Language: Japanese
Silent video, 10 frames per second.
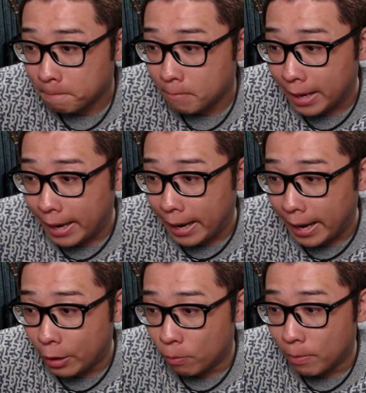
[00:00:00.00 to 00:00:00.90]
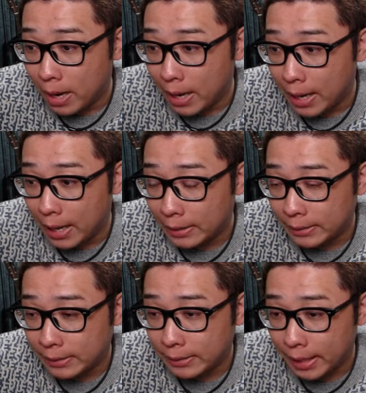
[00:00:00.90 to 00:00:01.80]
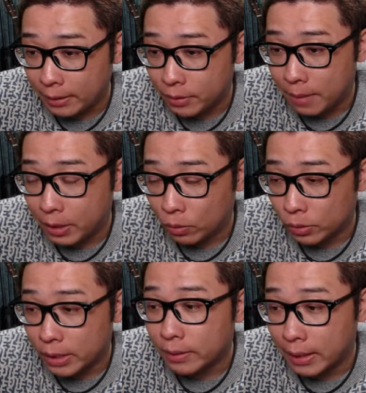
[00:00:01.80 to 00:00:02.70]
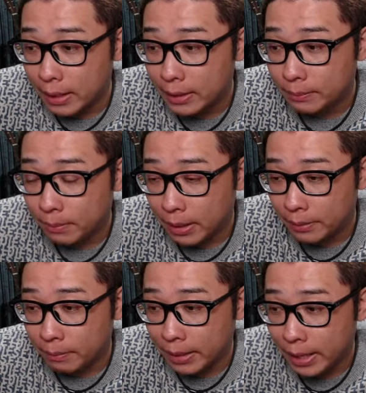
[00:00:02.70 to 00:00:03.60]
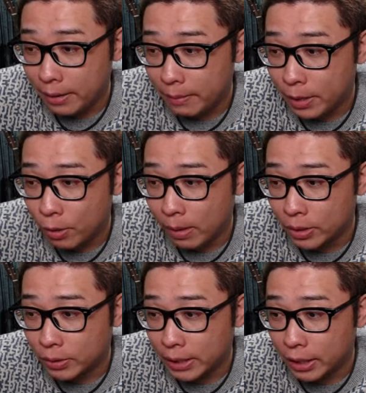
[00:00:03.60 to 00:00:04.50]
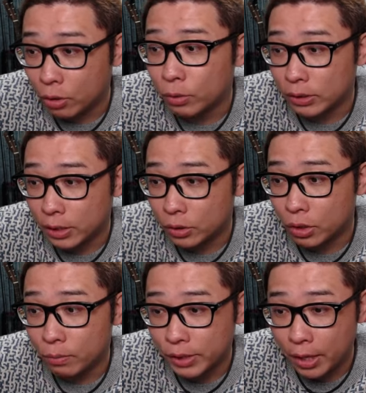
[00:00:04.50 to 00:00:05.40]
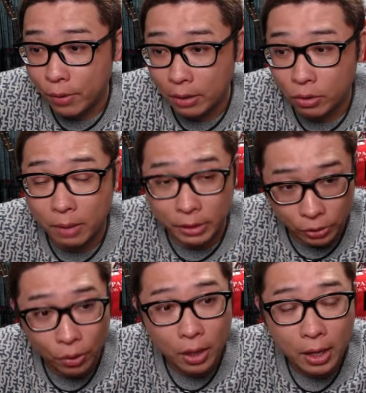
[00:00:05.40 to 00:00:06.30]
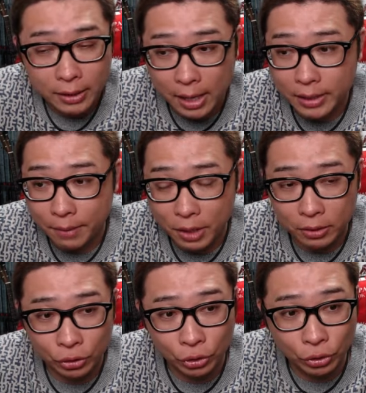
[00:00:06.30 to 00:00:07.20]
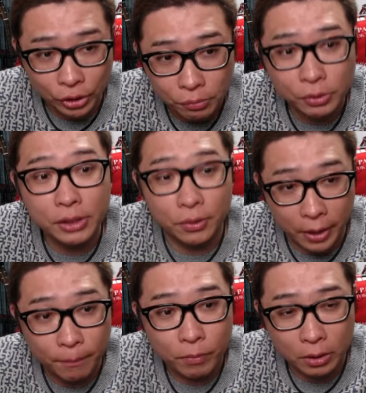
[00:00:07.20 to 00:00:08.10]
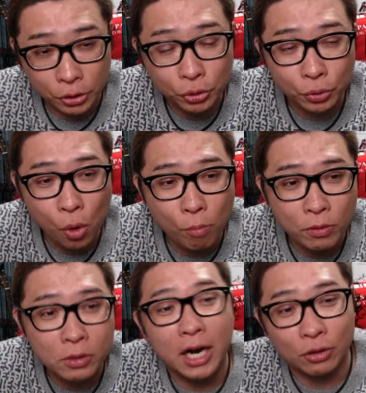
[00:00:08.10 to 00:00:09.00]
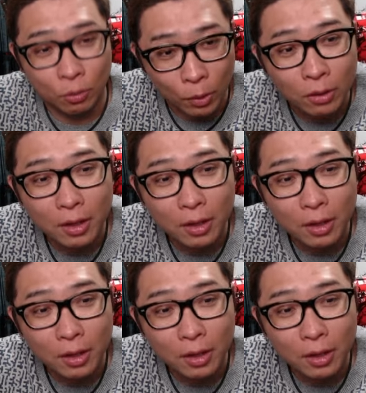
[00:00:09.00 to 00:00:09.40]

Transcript: えー、4万8000ぐらいまで落とせるんかな。ま、まあ、狙いはまあ4万9000でいいと思うんですけど、それでも1500ドル幅でしょ。短期で見たら12分ですよね。15分ぐらいあると思う。